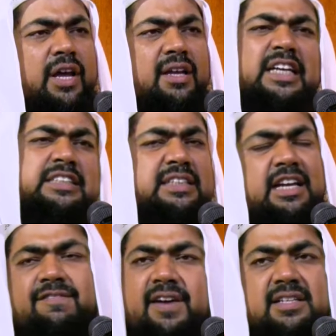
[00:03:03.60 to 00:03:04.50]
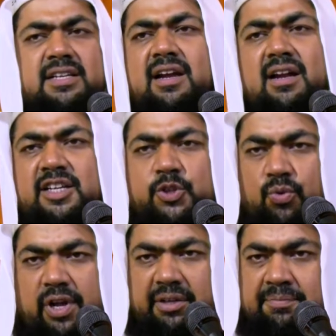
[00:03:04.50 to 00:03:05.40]
নাই ইস্তেকফার ছাড়া আর কিছু
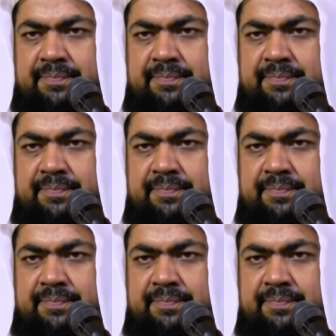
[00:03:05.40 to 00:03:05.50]
নাই